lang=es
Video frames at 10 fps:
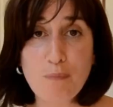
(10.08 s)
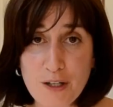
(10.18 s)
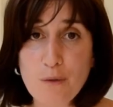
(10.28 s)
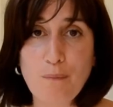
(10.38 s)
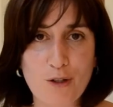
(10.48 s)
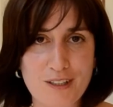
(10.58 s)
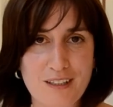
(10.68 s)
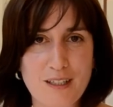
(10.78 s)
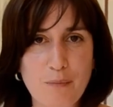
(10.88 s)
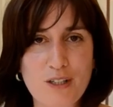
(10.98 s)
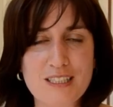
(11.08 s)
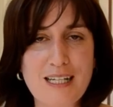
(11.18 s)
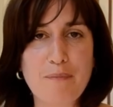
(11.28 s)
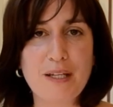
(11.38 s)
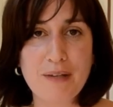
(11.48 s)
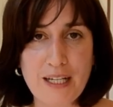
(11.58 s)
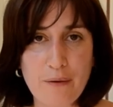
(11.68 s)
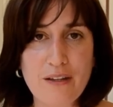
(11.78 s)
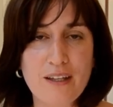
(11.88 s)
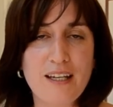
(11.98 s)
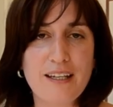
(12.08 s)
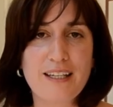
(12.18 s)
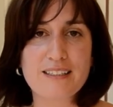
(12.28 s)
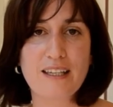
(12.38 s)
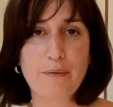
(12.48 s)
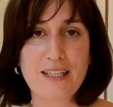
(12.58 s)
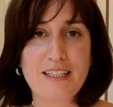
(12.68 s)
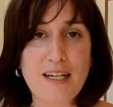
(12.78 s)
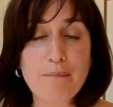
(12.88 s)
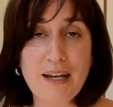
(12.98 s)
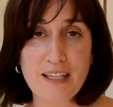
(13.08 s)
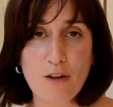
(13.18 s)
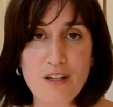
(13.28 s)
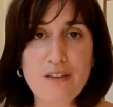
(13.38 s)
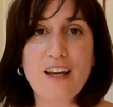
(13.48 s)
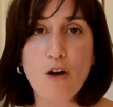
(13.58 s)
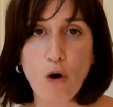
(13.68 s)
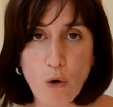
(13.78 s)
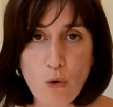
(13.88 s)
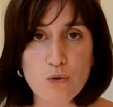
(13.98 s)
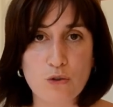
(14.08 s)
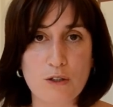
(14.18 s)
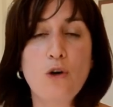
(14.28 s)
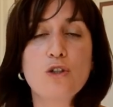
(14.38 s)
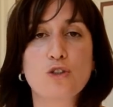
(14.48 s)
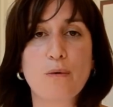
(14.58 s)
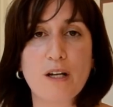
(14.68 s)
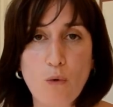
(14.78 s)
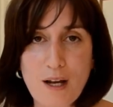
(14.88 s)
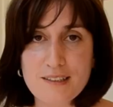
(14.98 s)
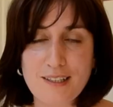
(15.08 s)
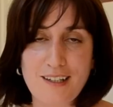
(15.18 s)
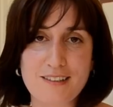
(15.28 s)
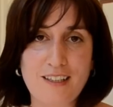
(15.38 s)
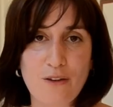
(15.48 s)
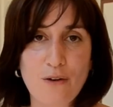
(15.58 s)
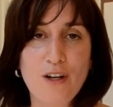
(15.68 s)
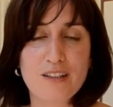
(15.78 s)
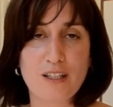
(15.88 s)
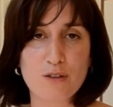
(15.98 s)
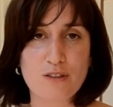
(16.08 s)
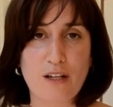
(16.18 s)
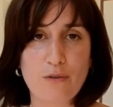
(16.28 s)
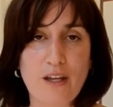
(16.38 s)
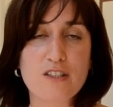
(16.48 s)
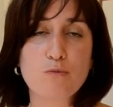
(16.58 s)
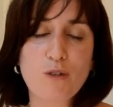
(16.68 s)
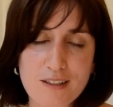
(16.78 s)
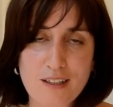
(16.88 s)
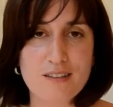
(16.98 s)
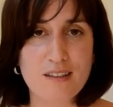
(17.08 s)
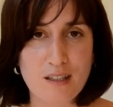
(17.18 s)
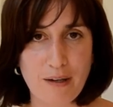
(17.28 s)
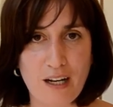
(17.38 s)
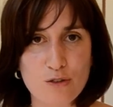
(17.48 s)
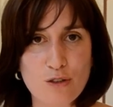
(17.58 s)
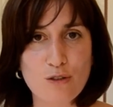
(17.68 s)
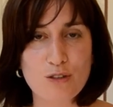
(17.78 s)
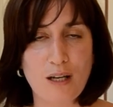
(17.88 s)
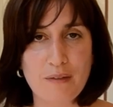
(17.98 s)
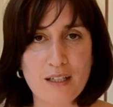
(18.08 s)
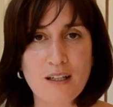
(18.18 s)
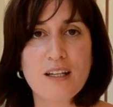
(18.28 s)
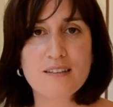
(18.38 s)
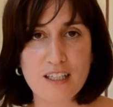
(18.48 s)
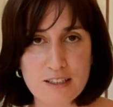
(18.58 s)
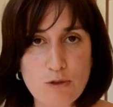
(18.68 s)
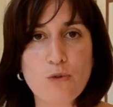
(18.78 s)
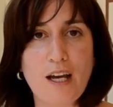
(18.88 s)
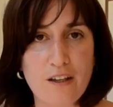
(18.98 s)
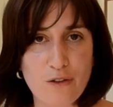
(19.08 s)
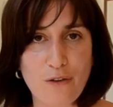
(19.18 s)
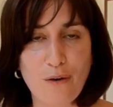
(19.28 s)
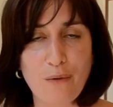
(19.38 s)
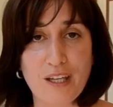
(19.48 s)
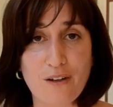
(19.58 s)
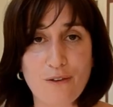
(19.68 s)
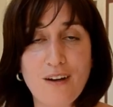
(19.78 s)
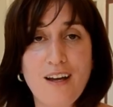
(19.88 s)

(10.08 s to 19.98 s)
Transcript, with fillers: pleno importante porque es la primera vez que se debatirá en Valladolid en conjunto sobre cuál es el estado de nuestra ciudad. Es muy interesante para nosotros también tras un año de gobierno.